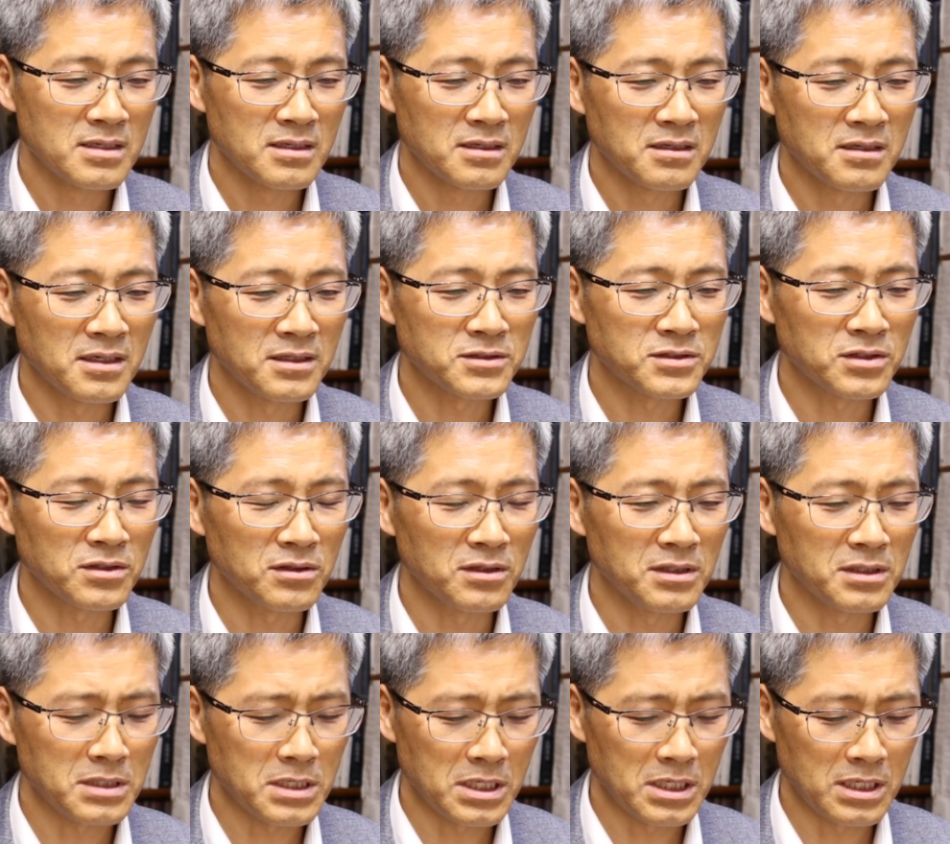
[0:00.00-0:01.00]
그래서
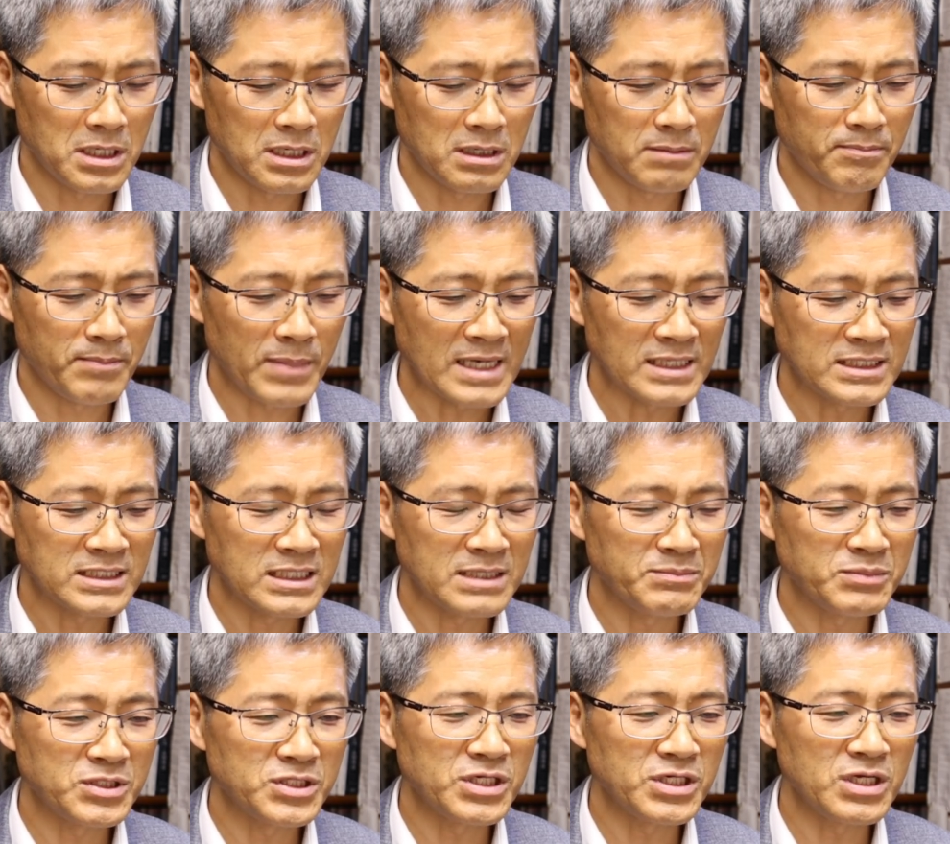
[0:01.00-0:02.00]
여기
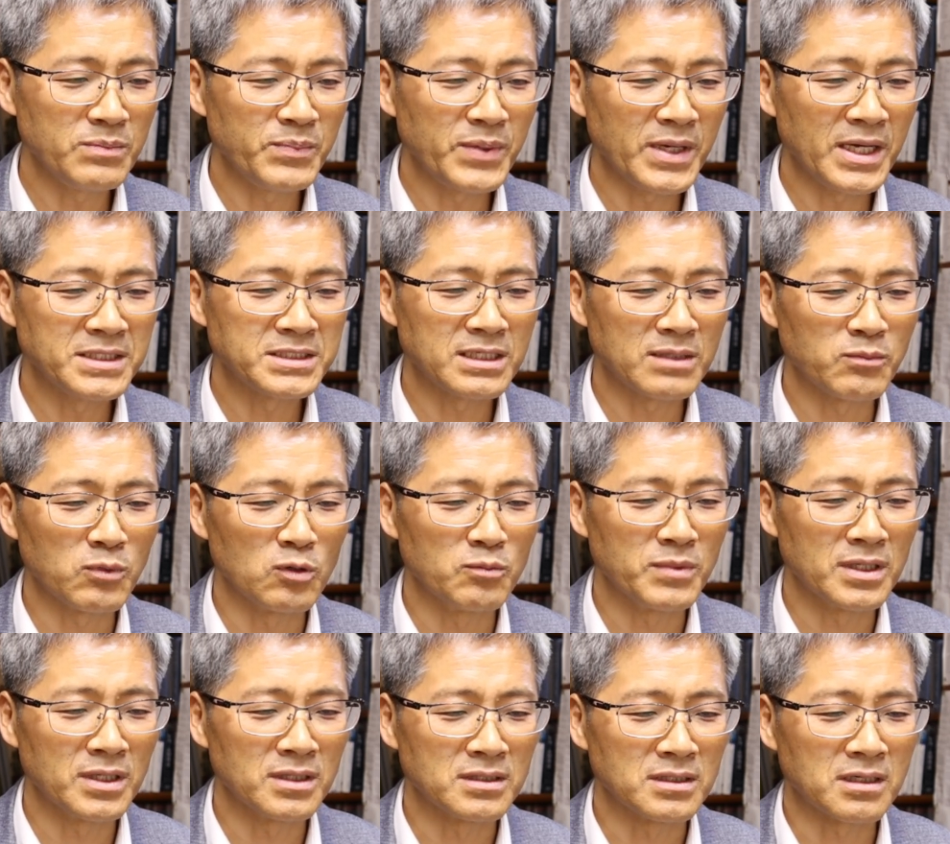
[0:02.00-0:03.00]
87페이지에
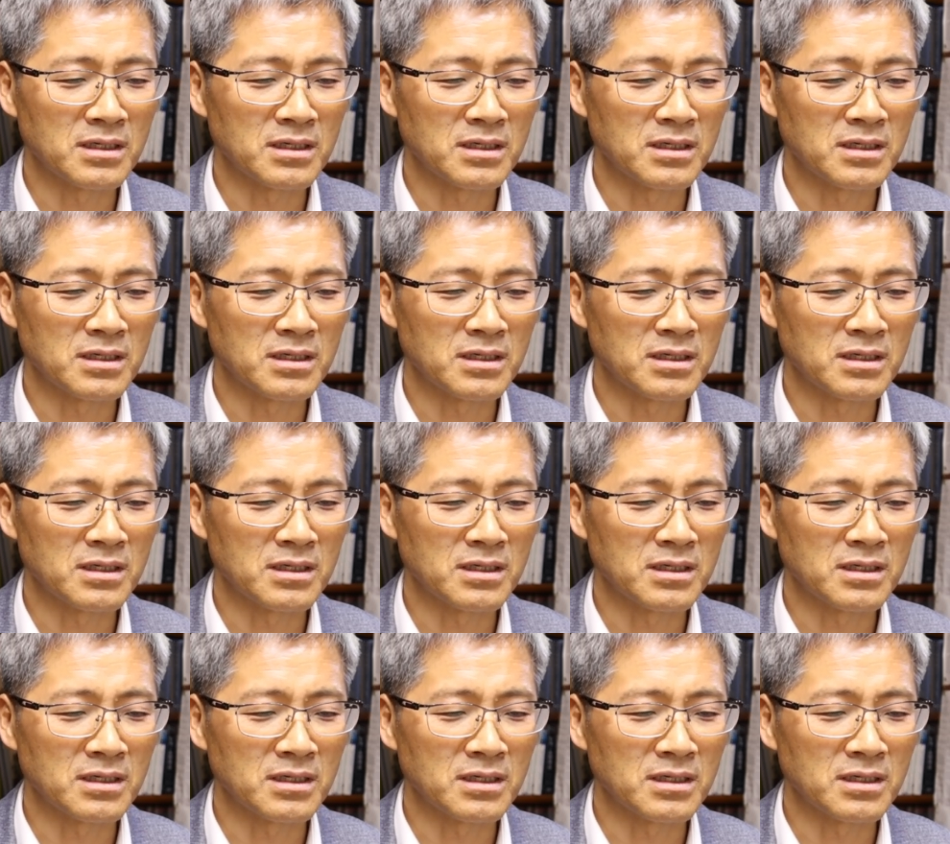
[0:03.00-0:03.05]
보면